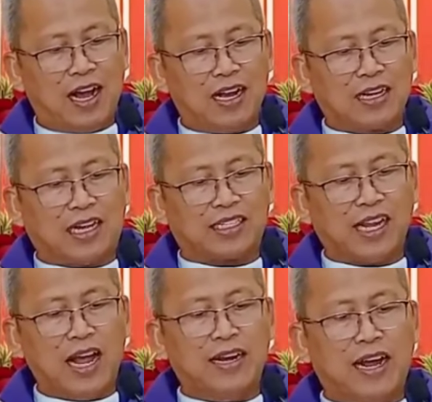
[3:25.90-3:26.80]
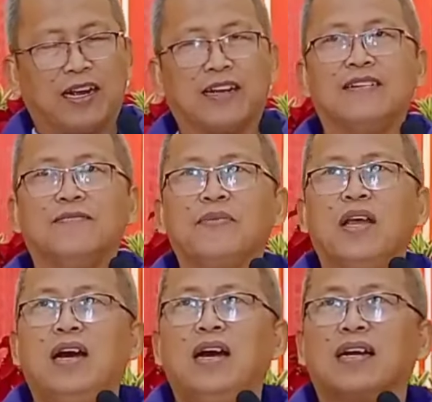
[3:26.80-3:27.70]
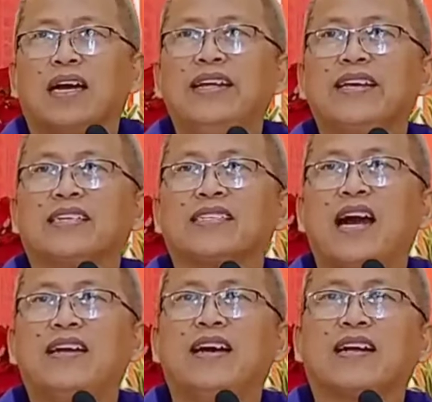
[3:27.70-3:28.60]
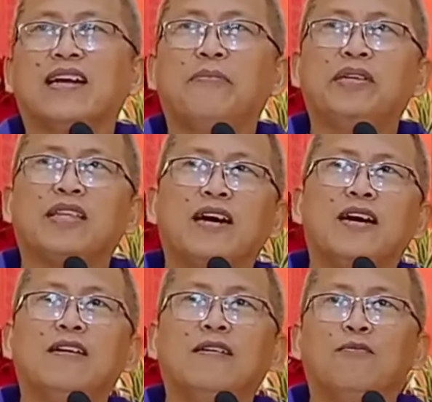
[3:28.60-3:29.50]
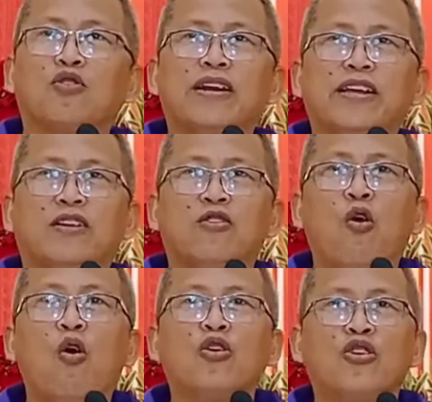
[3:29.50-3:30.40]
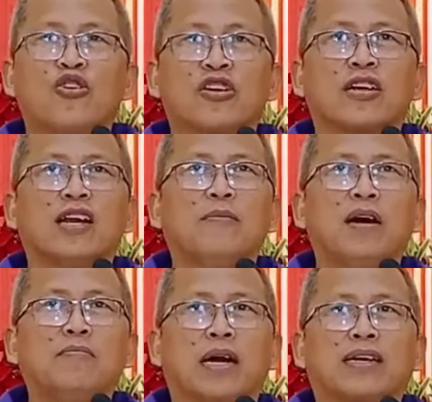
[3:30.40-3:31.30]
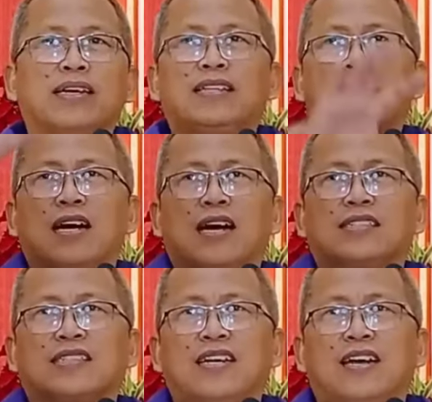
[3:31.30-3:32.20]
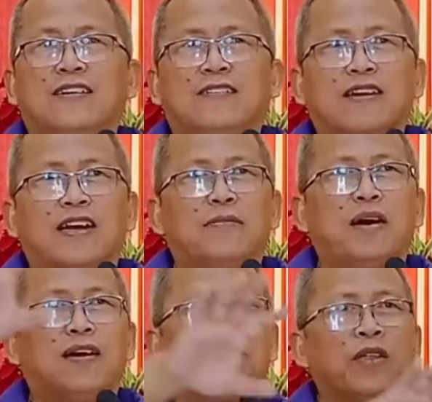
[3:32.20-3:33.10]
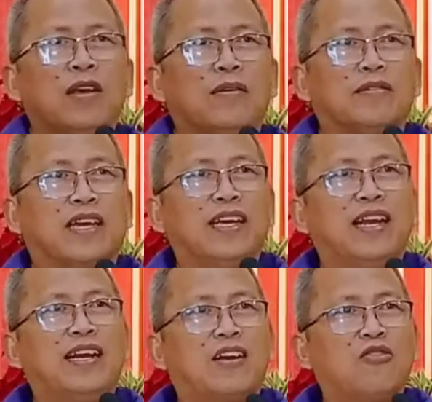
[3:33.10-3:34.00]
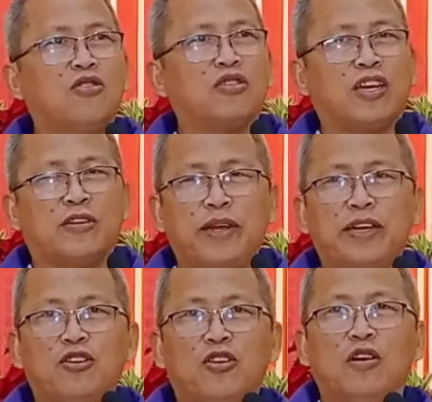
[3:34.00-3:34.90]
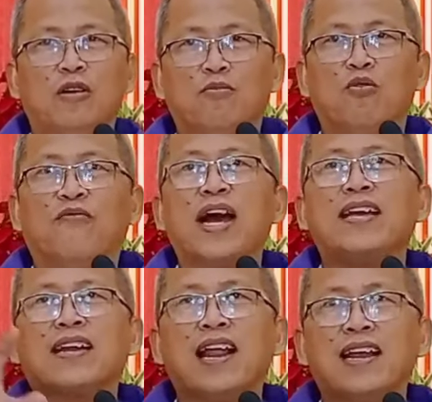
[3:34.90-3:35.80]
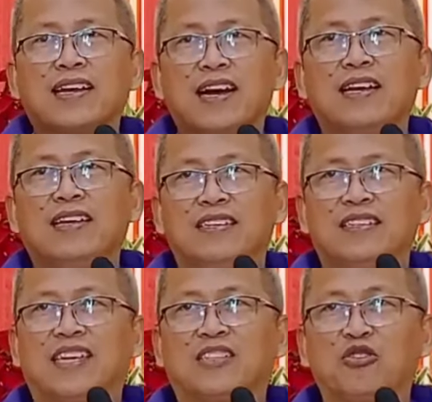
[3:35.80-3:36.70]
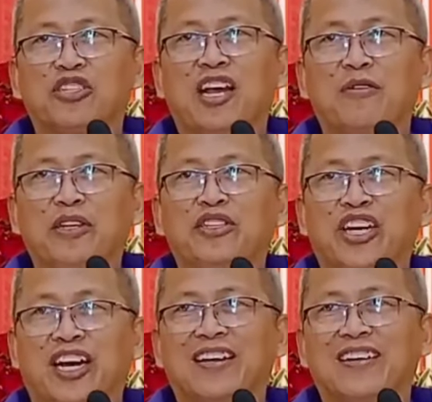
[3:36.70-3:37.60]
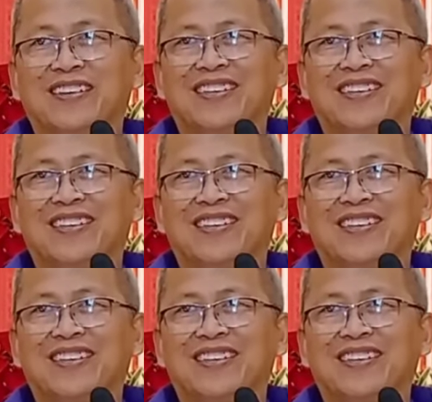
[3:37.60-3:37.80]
ang kasanag kaning kasanag kanabitang muranig honor kanabang makita kastanan kanabang sa ilan arong termino mo viral ka sa social media